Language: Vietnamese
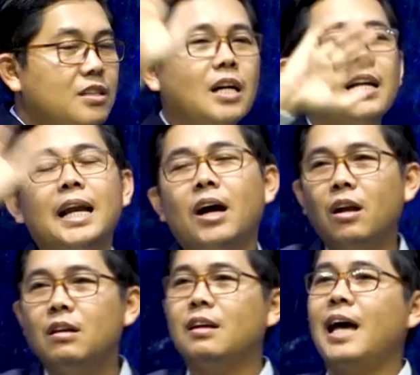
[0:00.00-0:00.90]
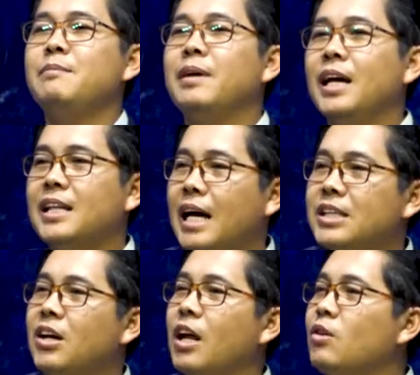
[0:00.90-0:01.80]
Chẳng nè đại ọt lược đây miền này tha
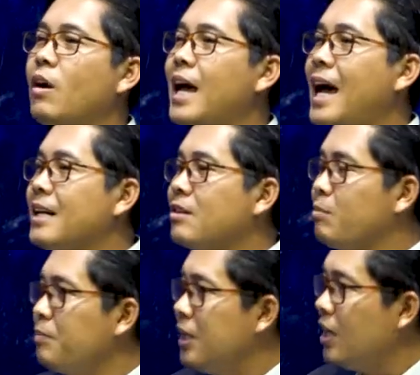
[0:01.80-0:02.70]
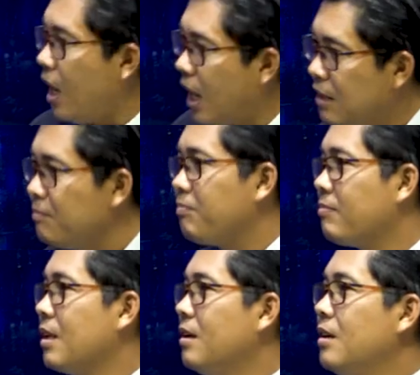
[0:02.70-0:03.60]
dương ọt toàn an cờ pì đó,
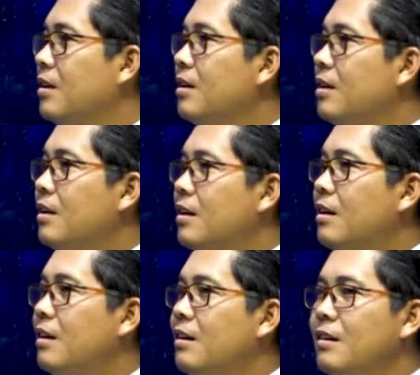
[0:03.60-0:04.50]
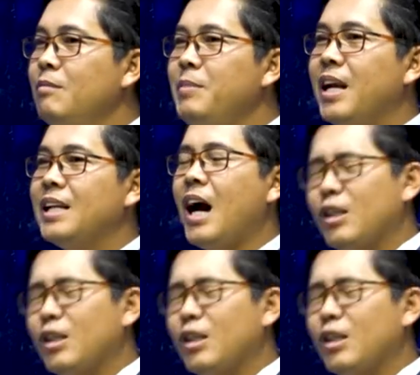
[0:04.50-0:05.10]
rư miền này tha